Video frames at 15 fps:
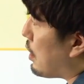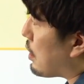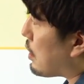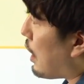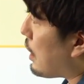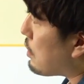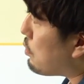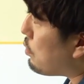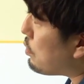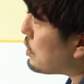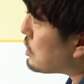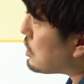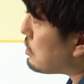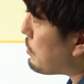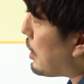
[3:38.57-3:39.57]
括弧い
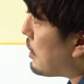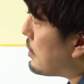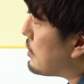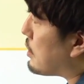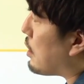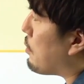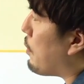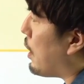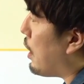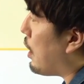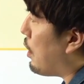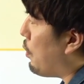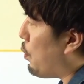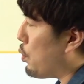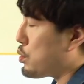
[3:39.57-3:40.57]
ちばんで
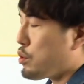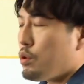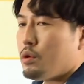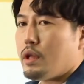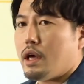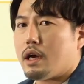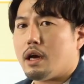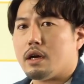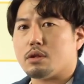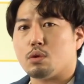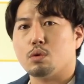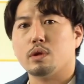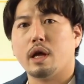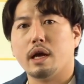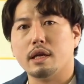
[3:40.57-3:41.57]
は、大人が
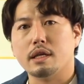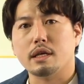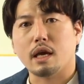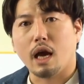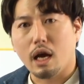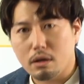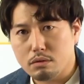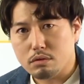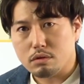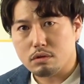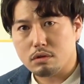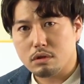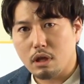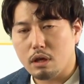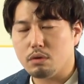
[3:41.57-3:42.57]
隣り合
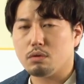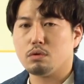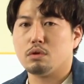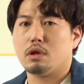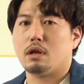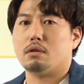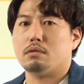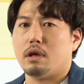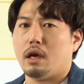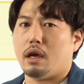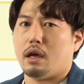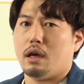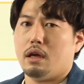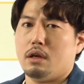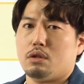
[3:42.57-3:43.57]
うっていうことなの
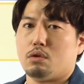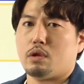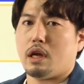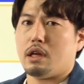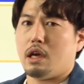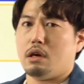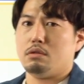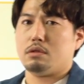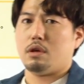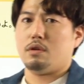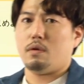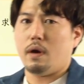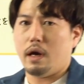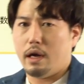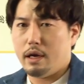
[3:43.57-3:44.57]
で、隣り合うっていうの
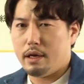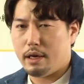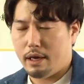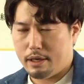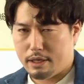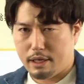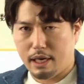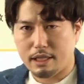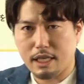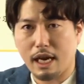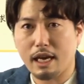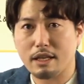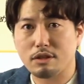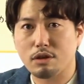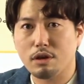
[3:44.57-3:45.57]
は、
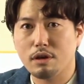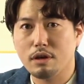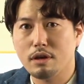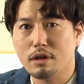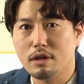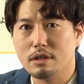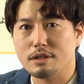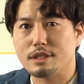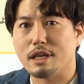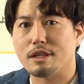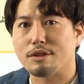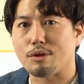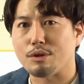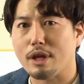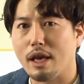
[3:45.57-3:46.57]
ガジャーンと
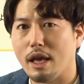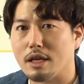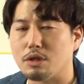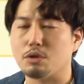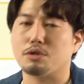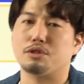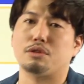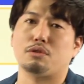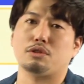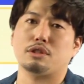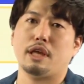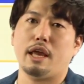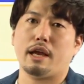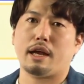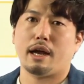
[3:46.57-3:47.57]
セットで一つとし
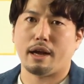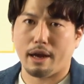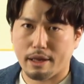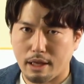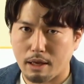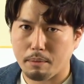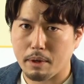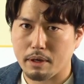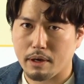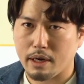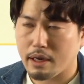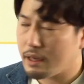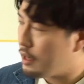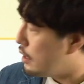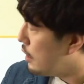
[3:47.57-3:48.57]
て考えていけばいい。
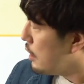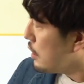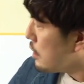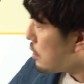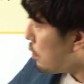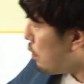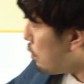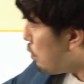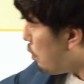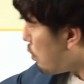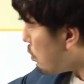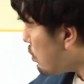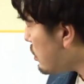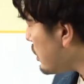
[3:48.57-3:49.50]
このろっこ